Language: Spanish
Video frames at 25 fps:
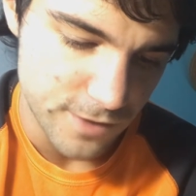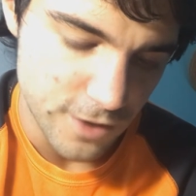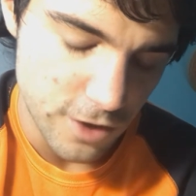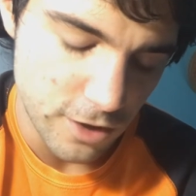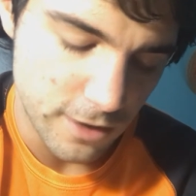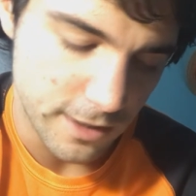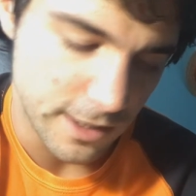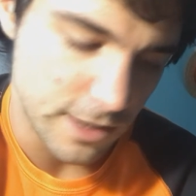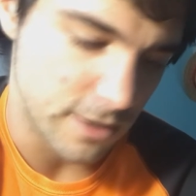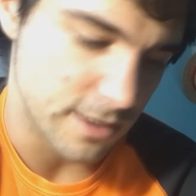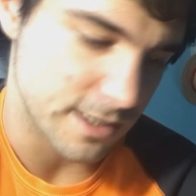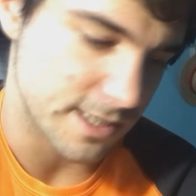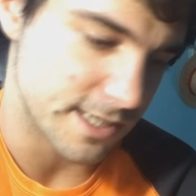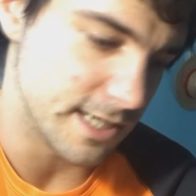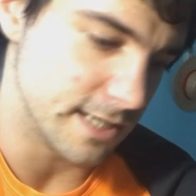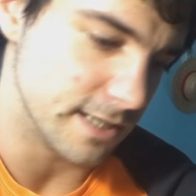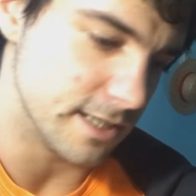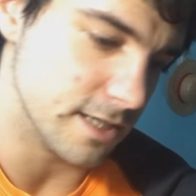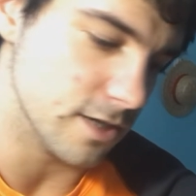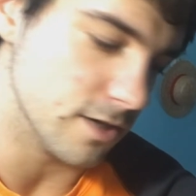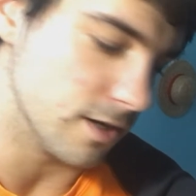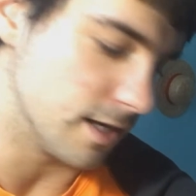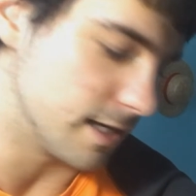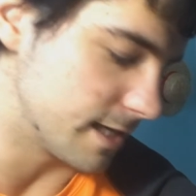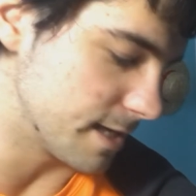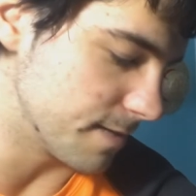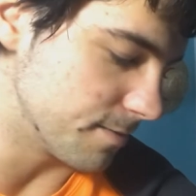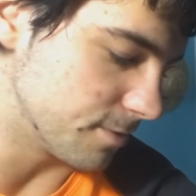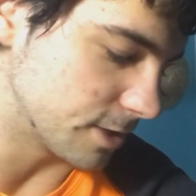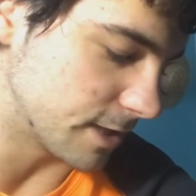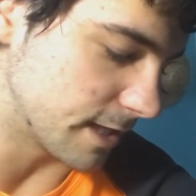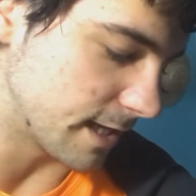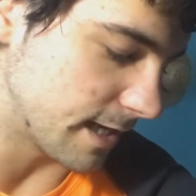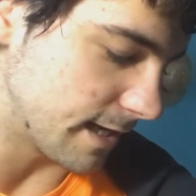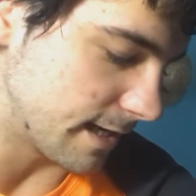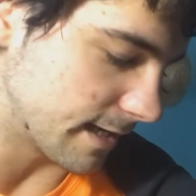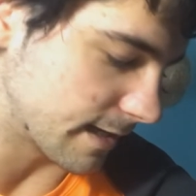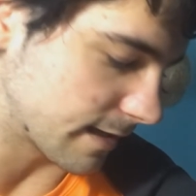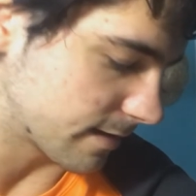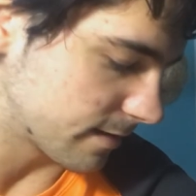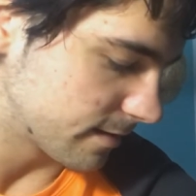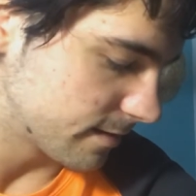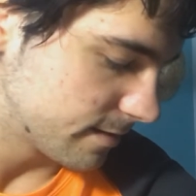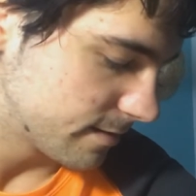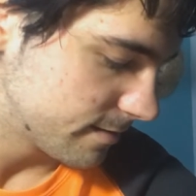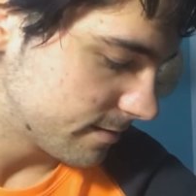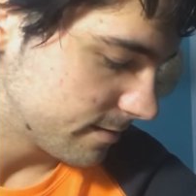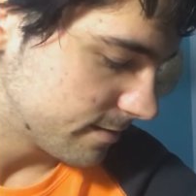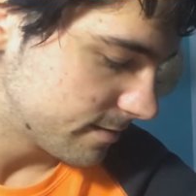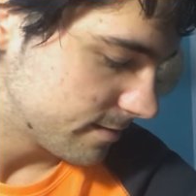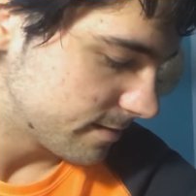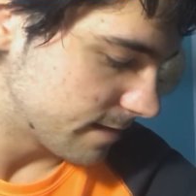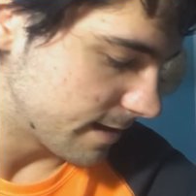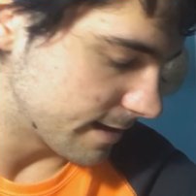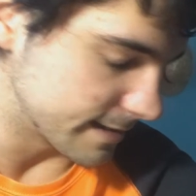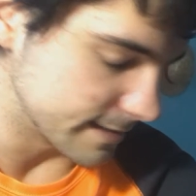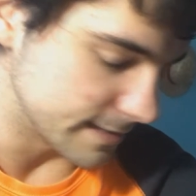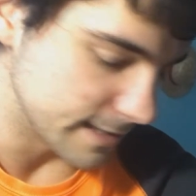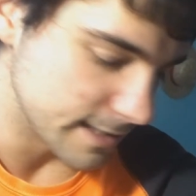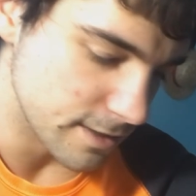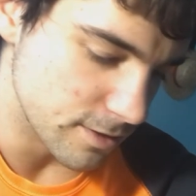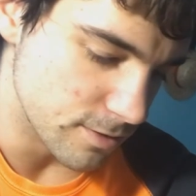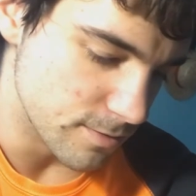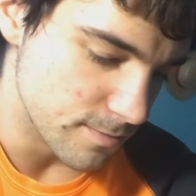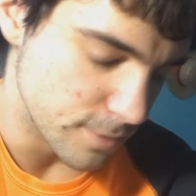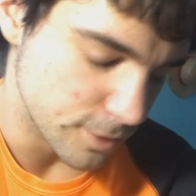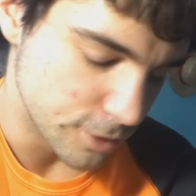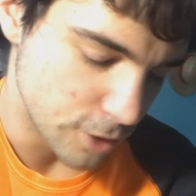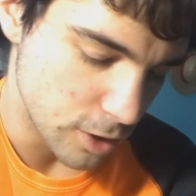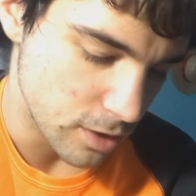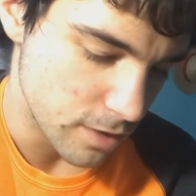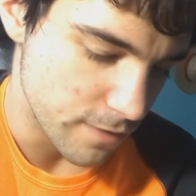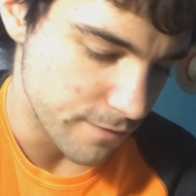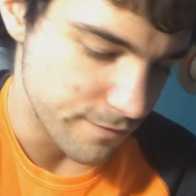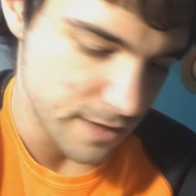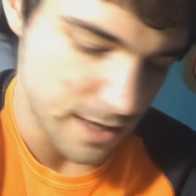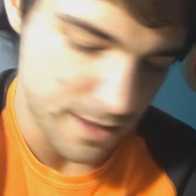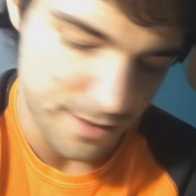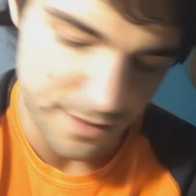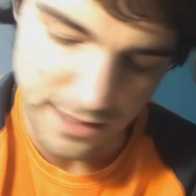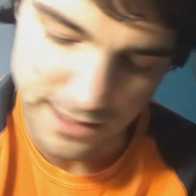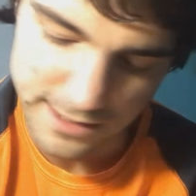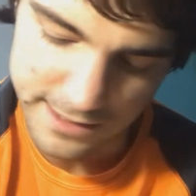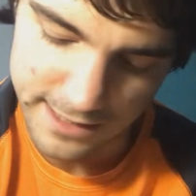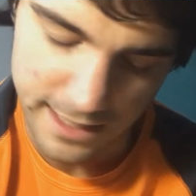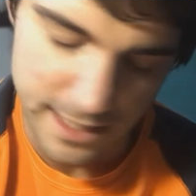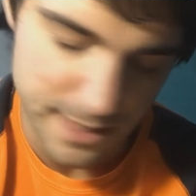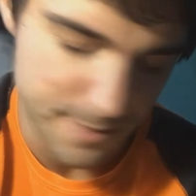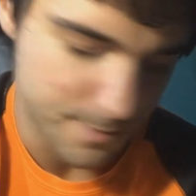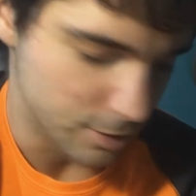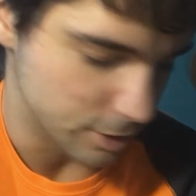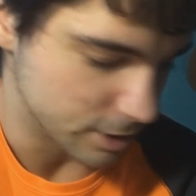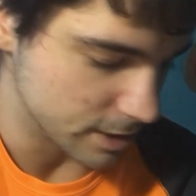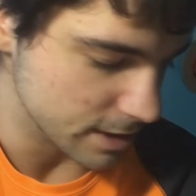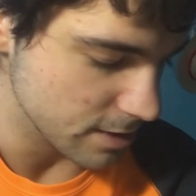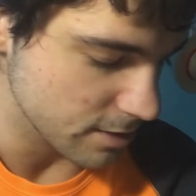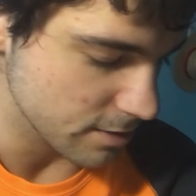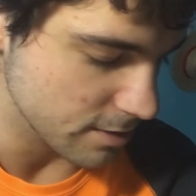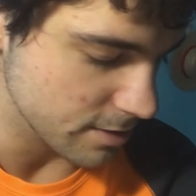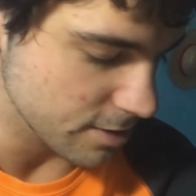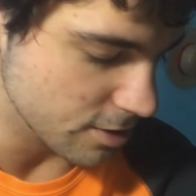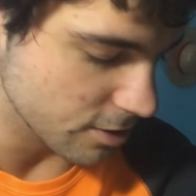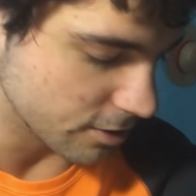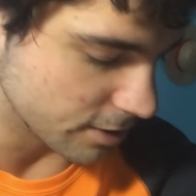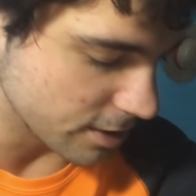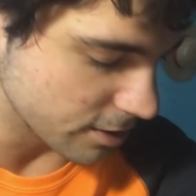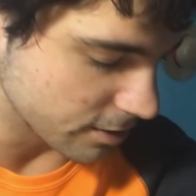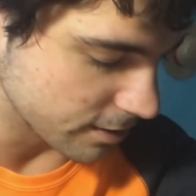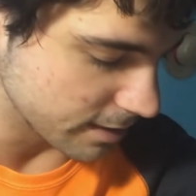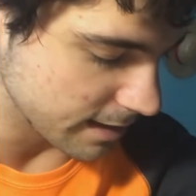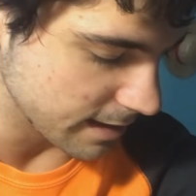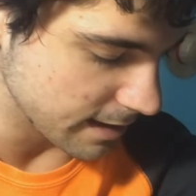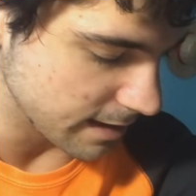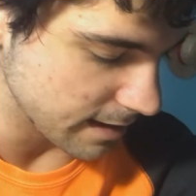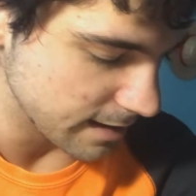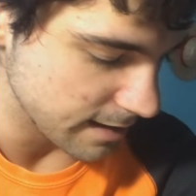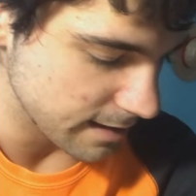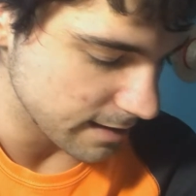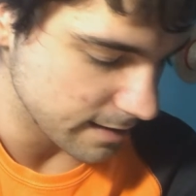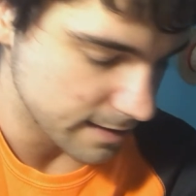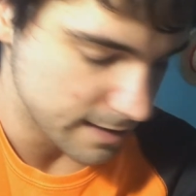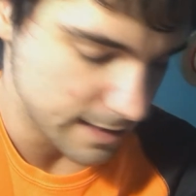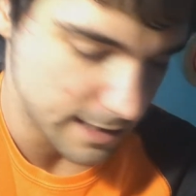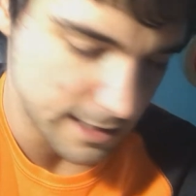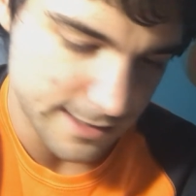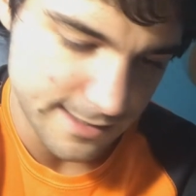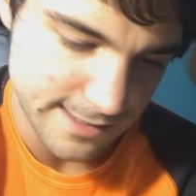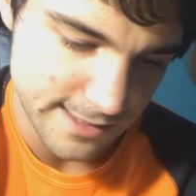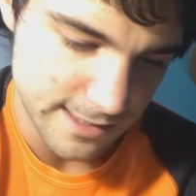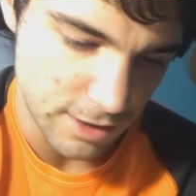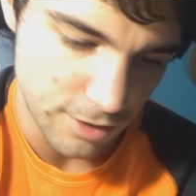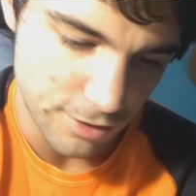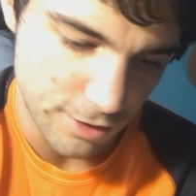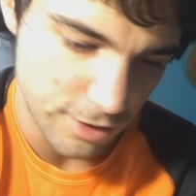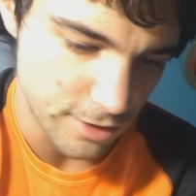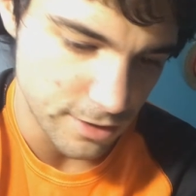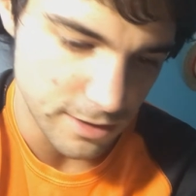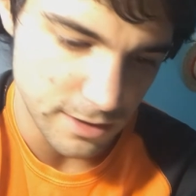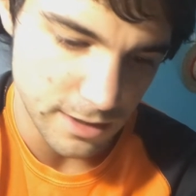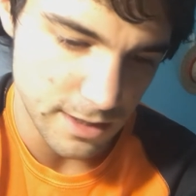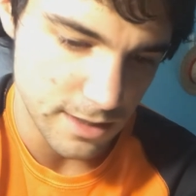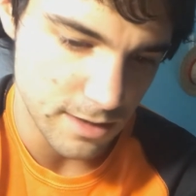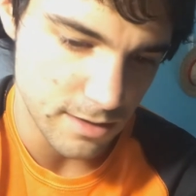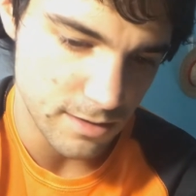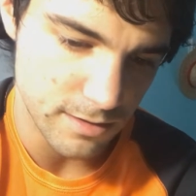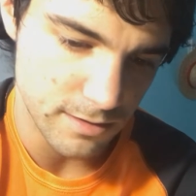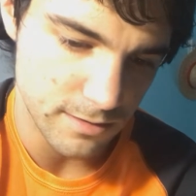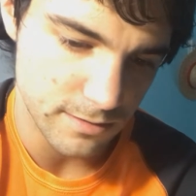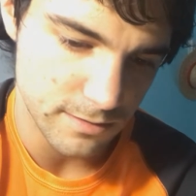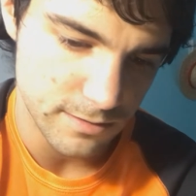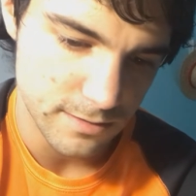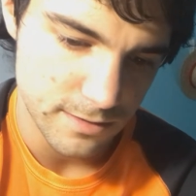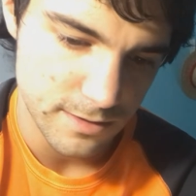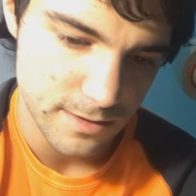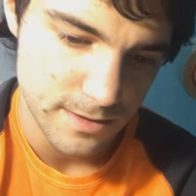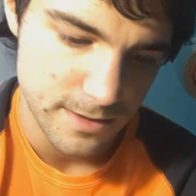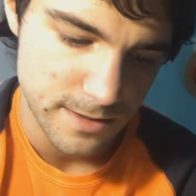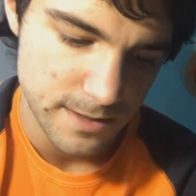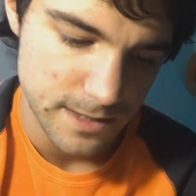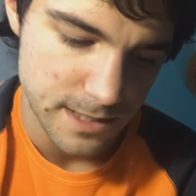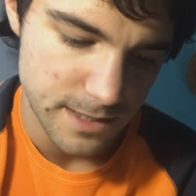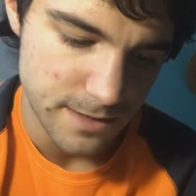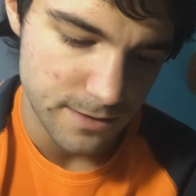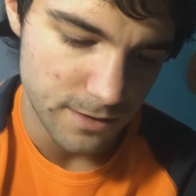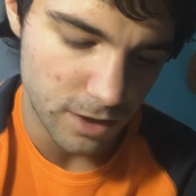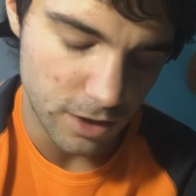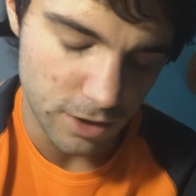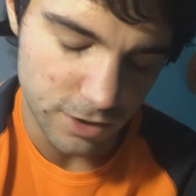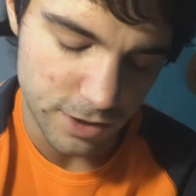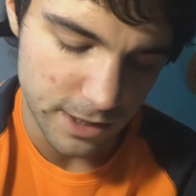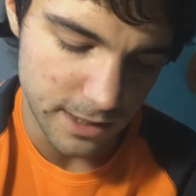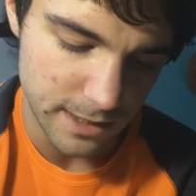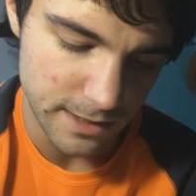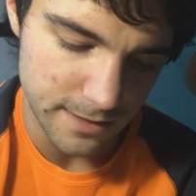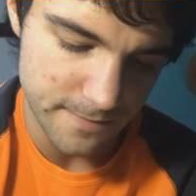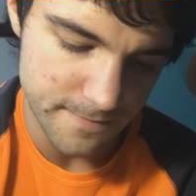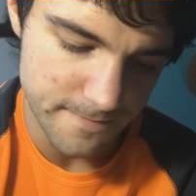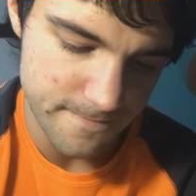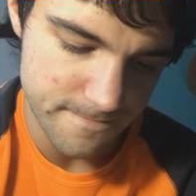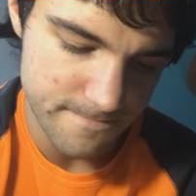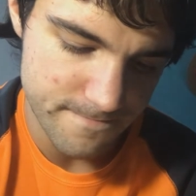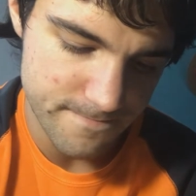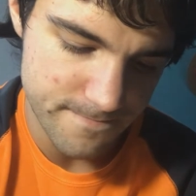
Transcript: Yo creo que sí, tío. Hay que votar... Hay que tener un voto de confianza en este equipo, tío. Y yo creo que, que se lo doy, tío. No lo sé.